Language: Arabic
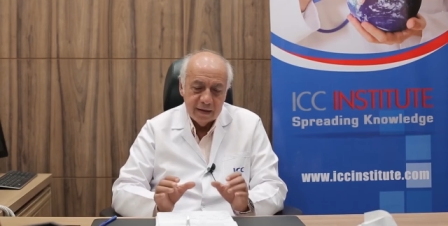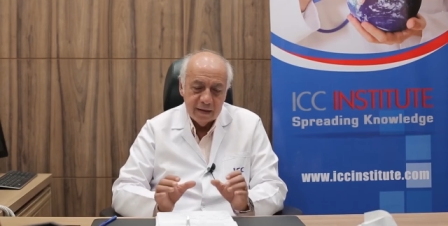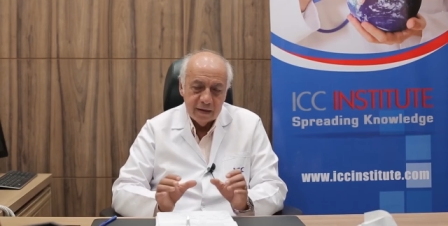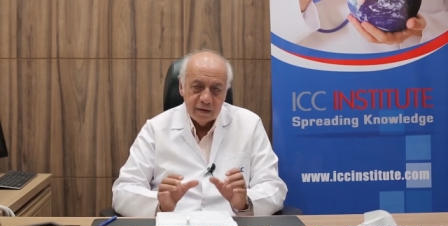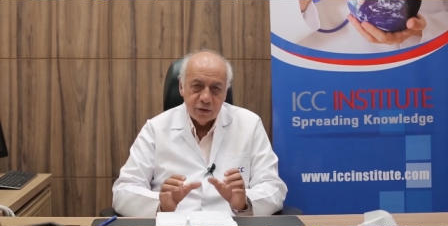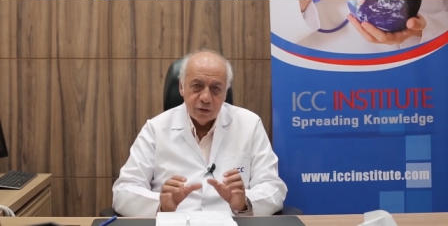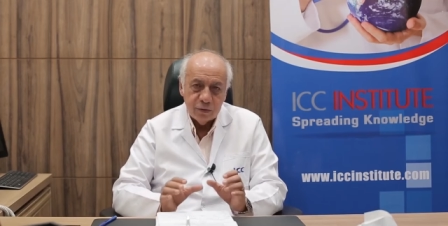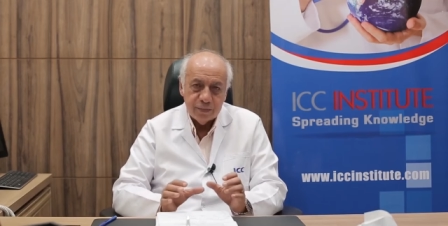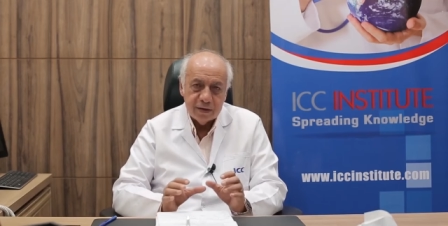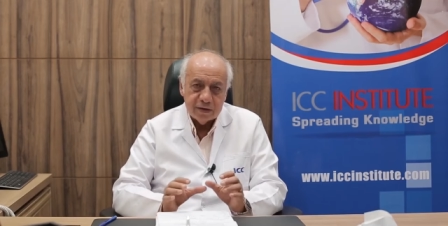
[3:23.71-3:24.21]

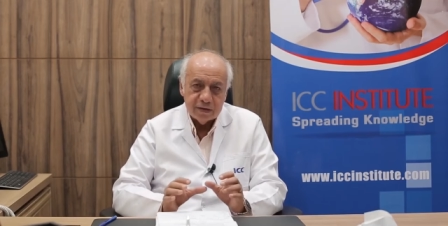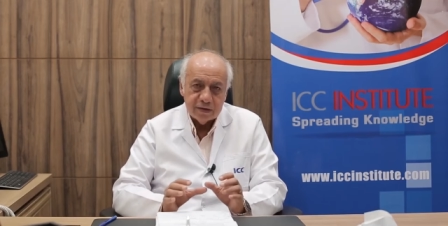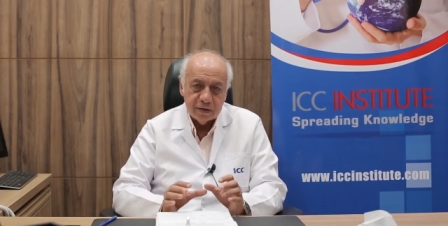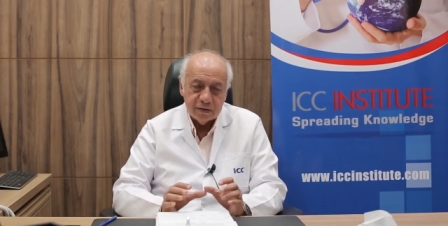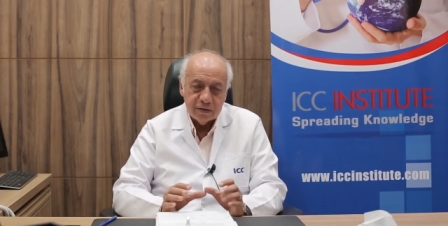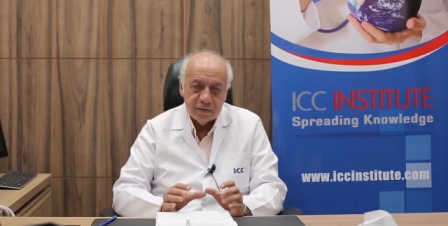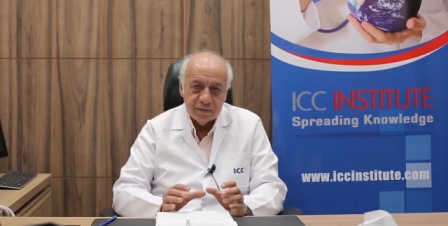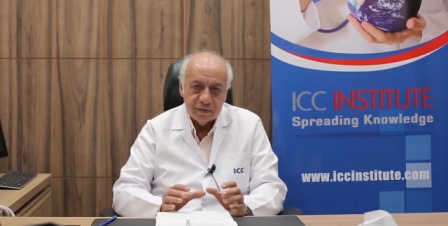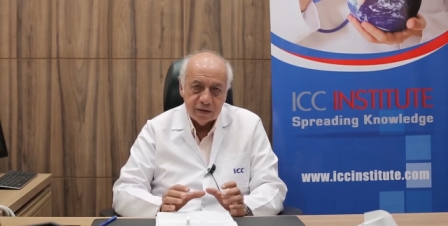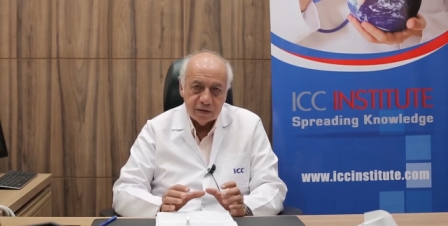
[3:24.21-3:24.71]
اليوروبيان
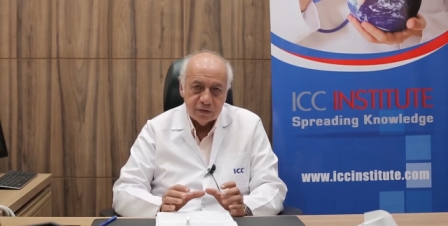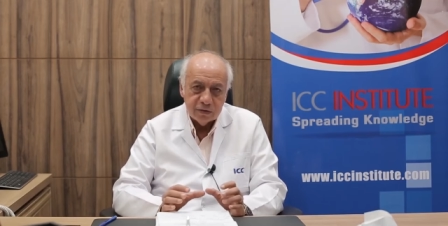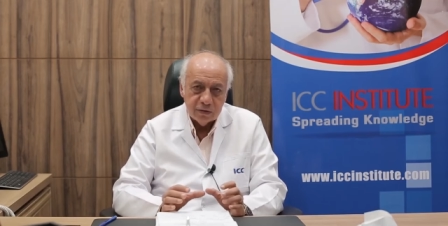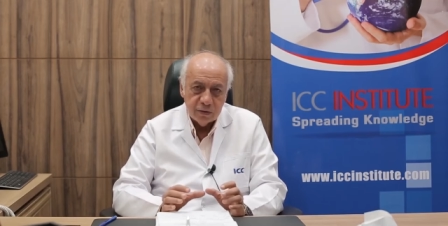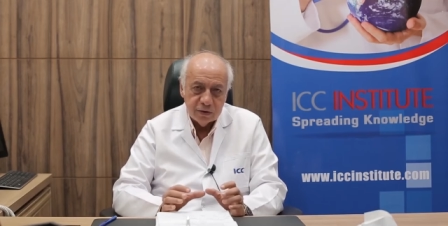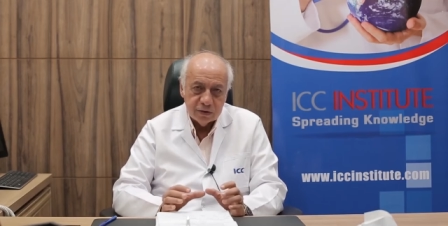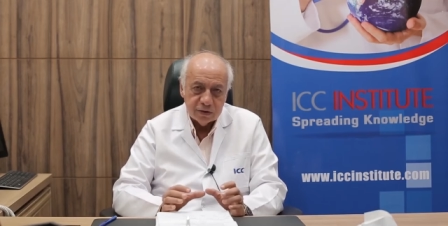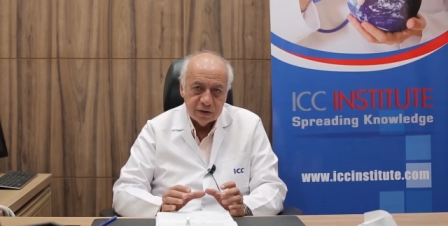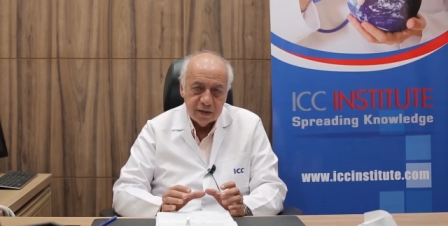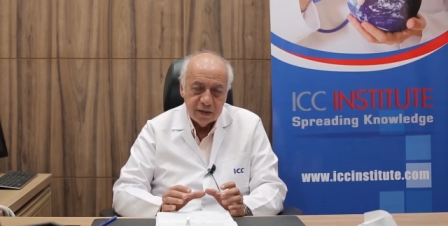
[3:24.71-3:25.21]
سوسايتي اوف
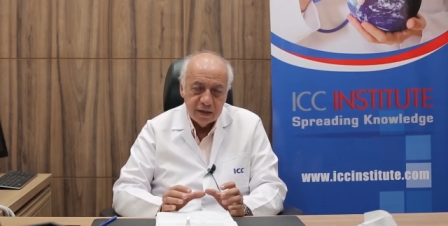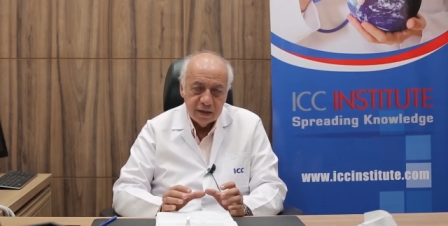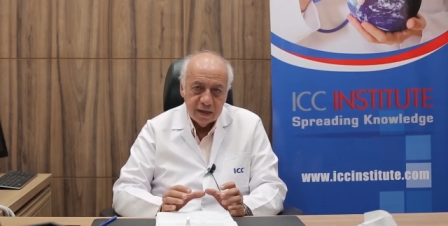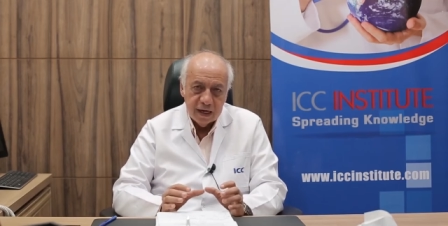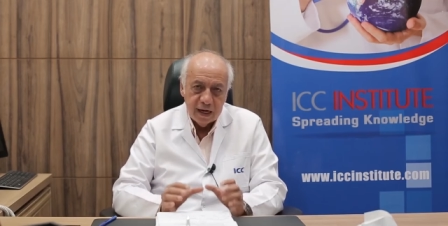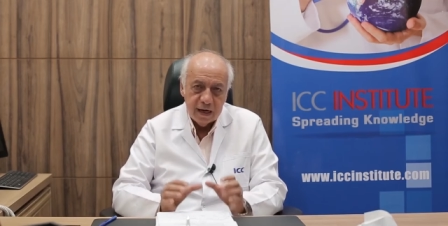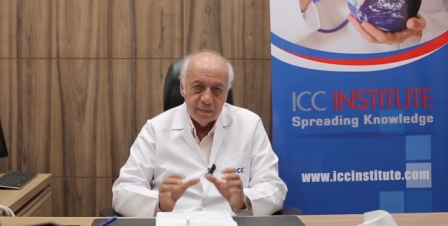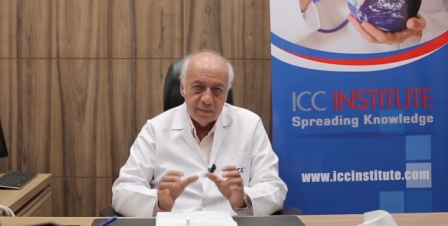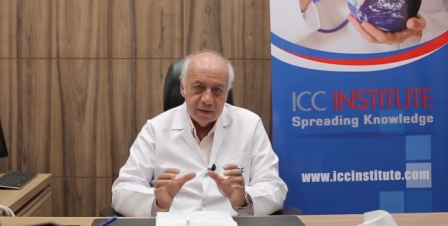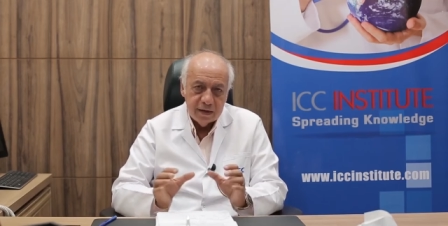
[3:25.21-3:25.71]
كارديولوجي
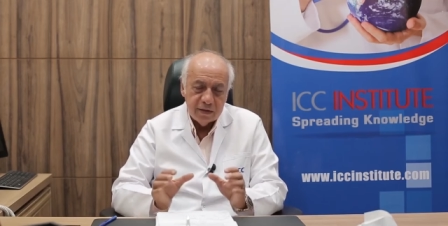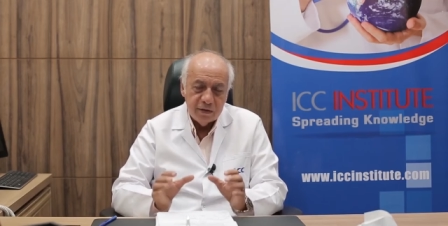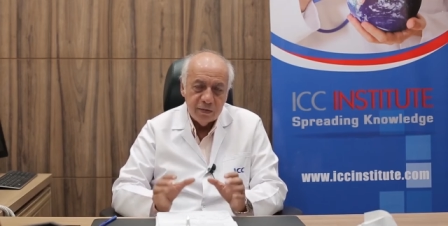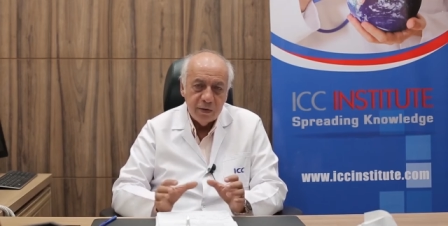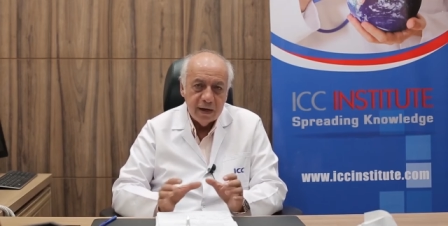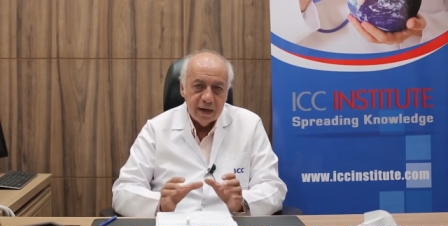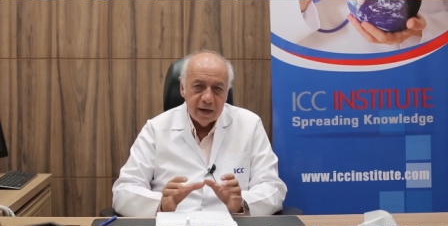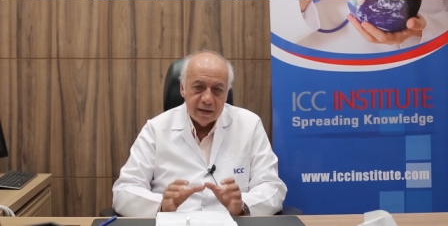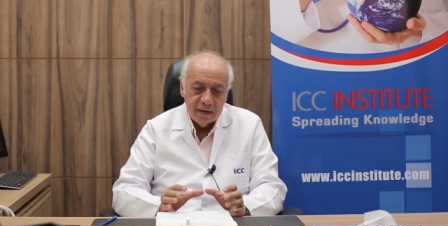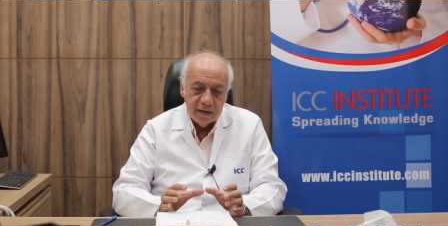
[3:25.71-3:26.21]
عامله
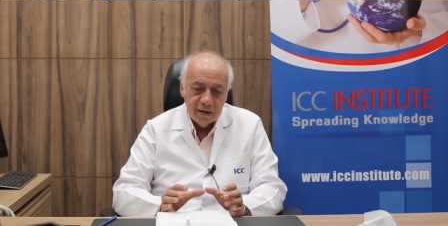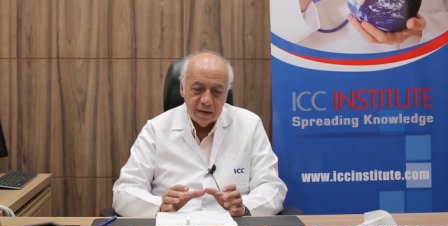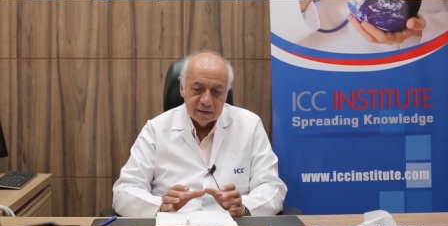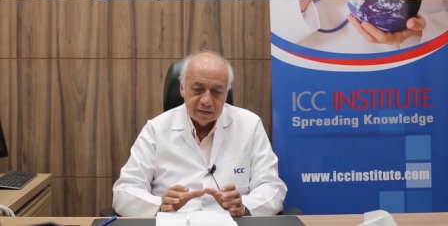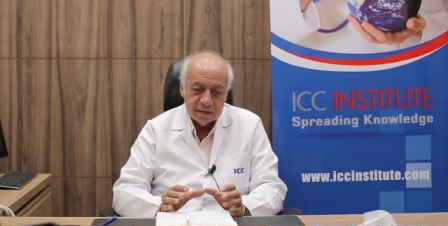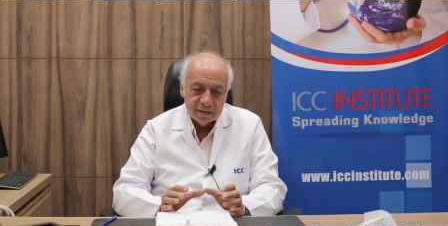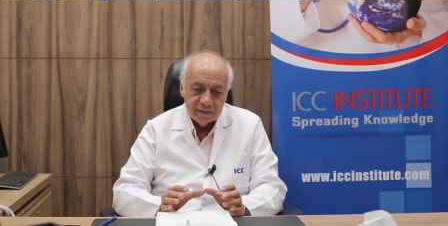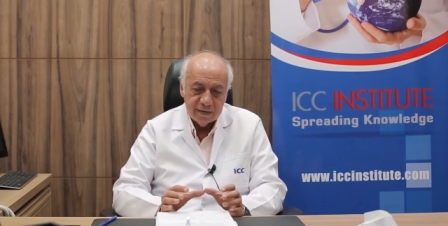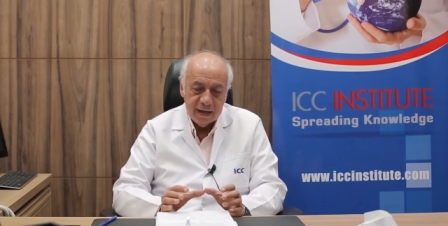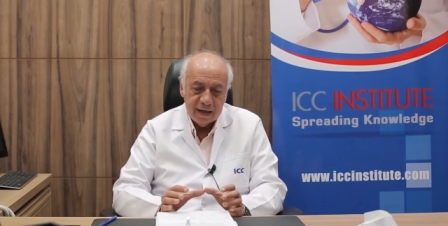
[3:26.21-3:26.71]
نيو جايد
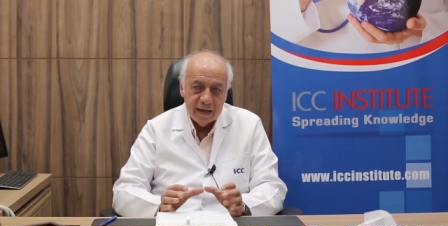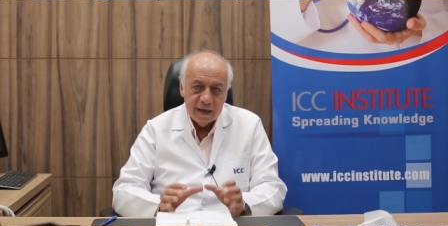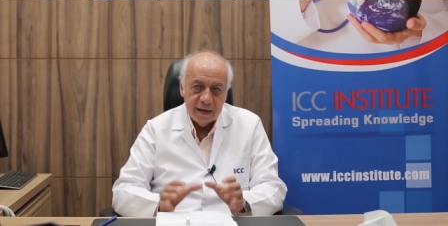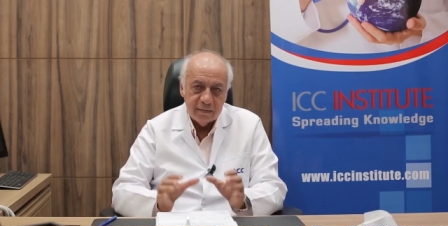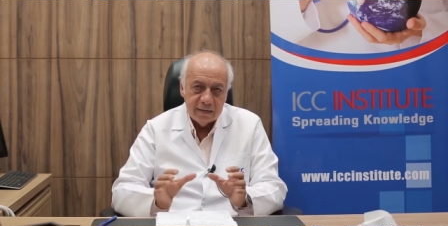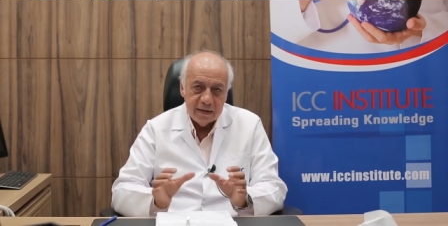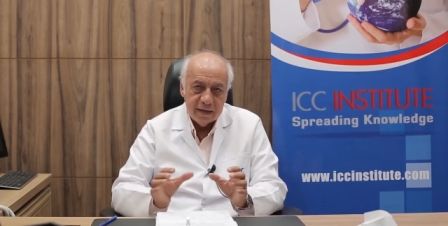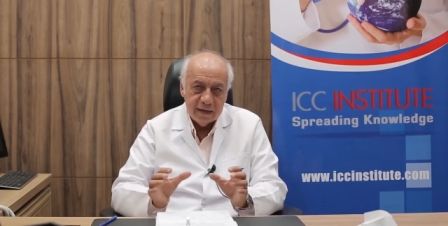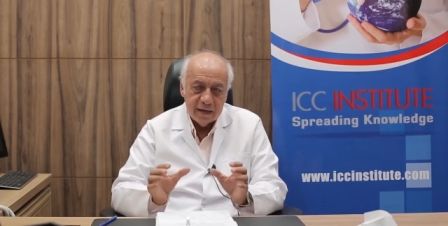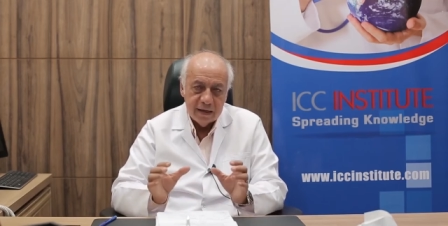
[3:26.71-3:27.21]
لاينز فاحنا
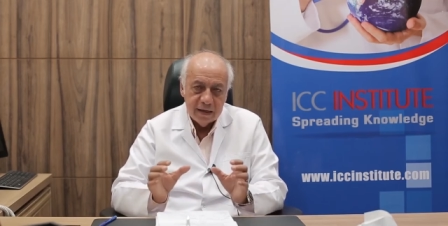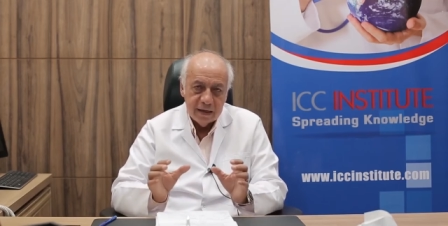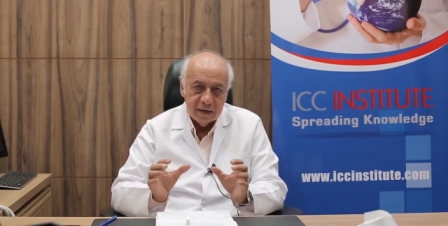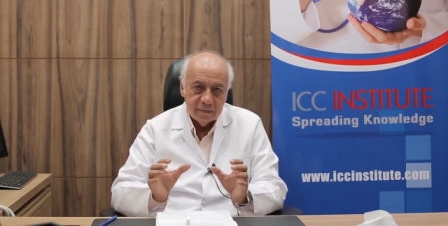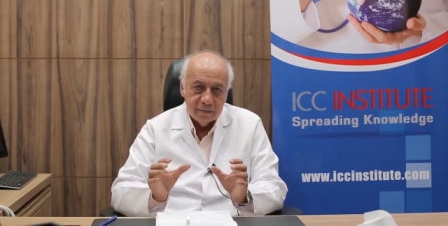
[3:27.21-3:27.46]
عاملين